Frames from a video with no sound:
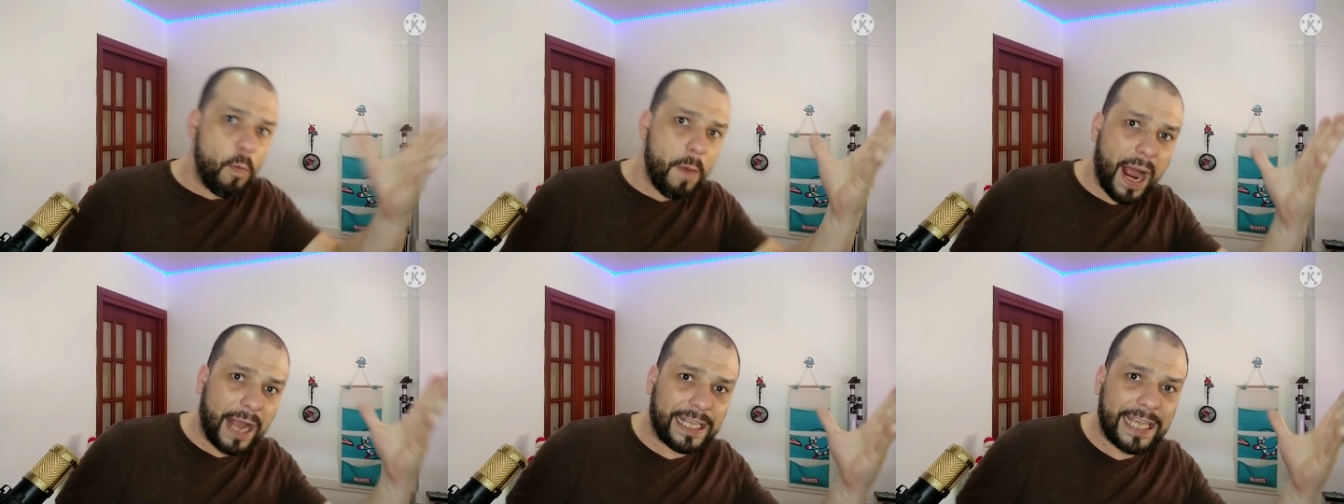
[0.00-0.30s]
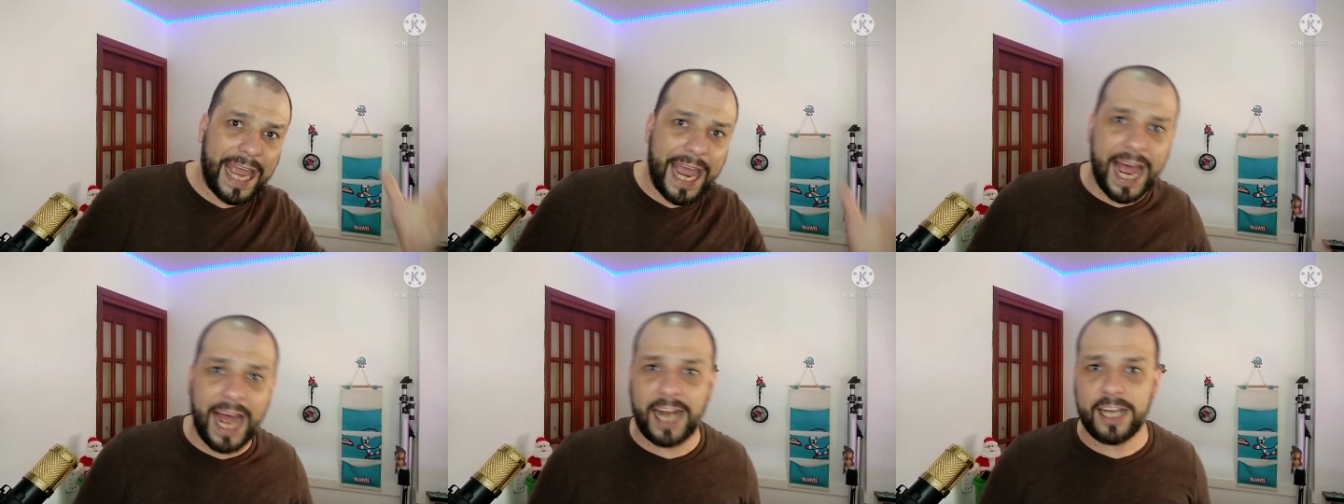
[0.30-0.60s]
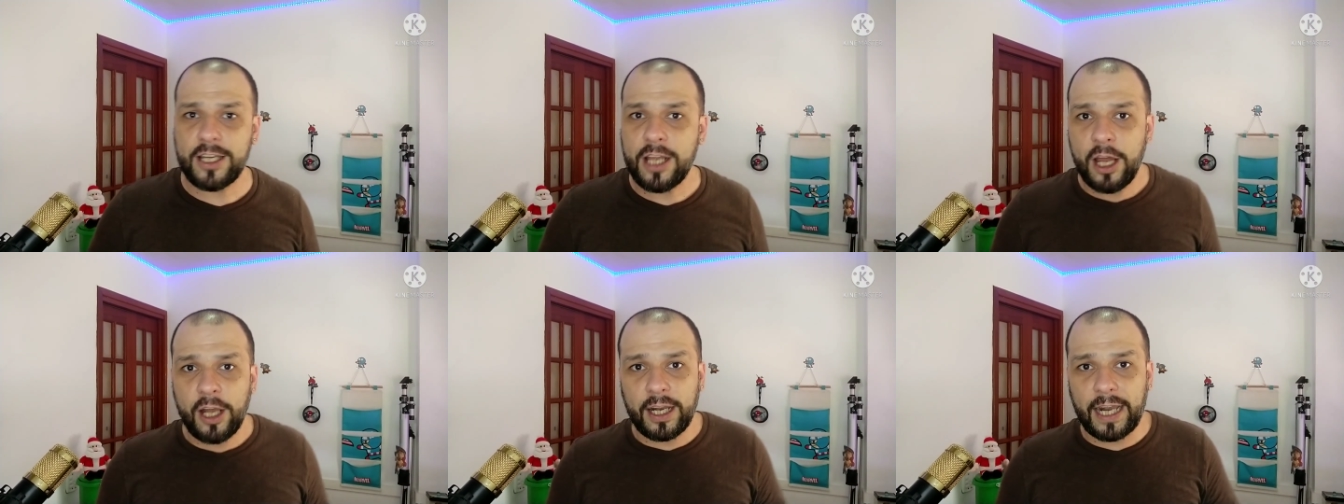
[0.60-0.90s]
uma
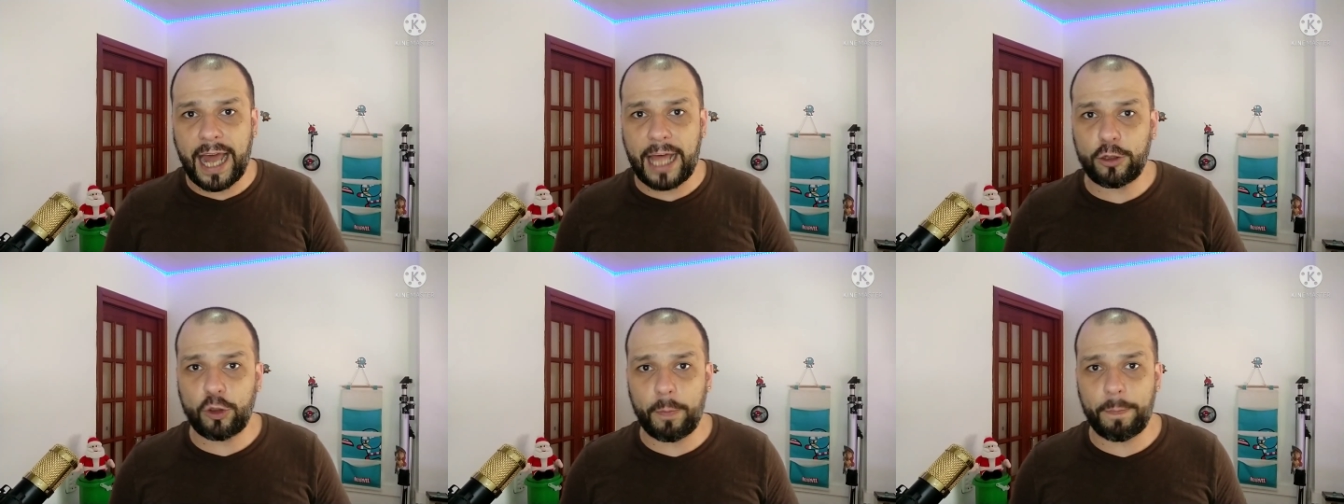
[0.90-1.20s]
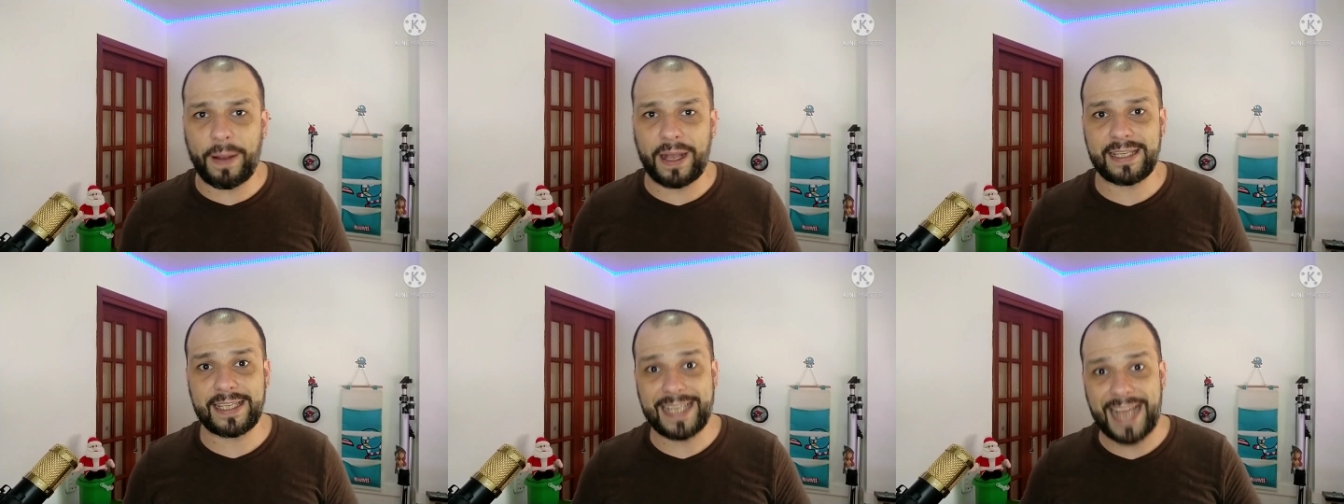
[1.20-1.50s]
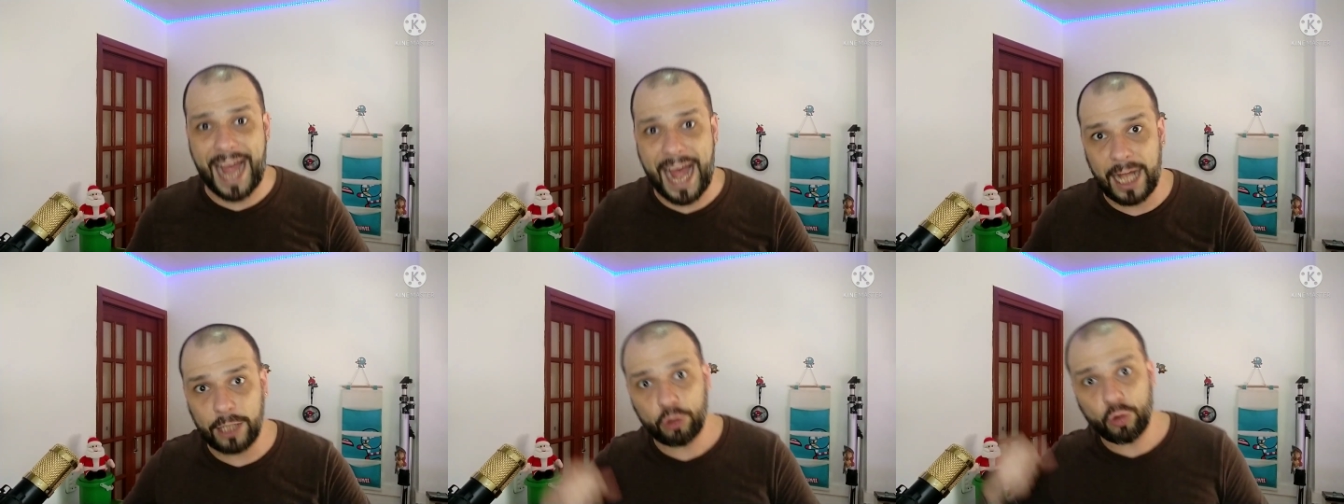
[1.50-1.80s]
guerra lá do
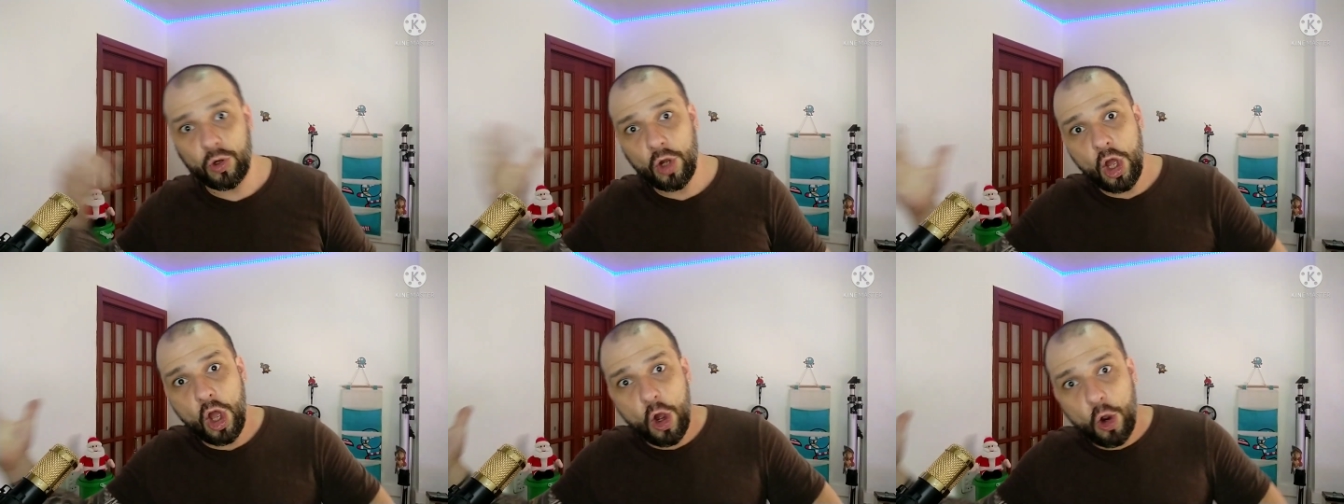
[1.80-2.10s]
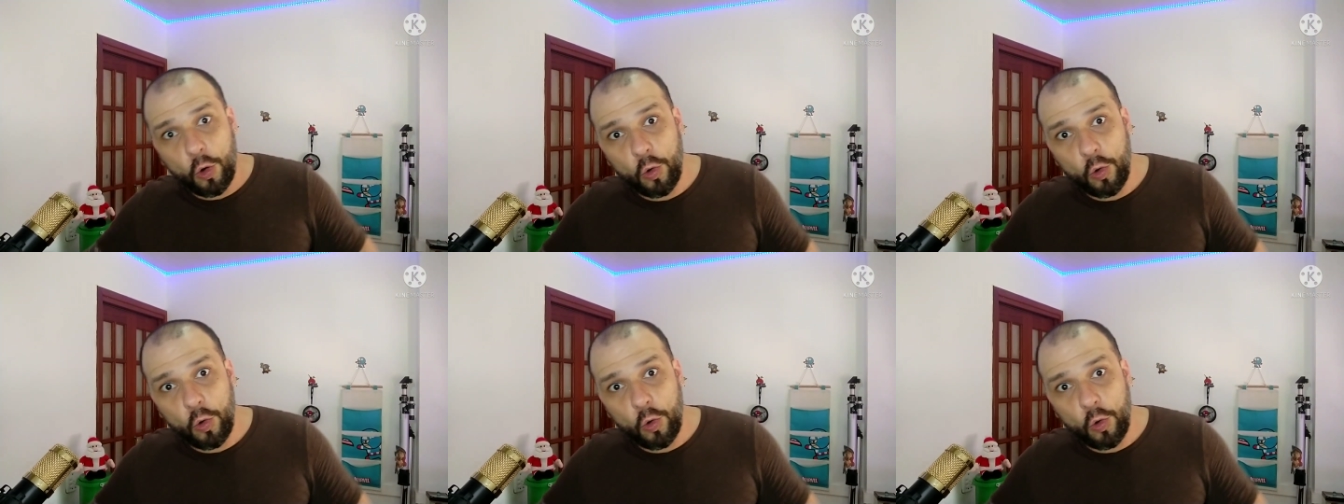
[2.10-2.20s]
passado,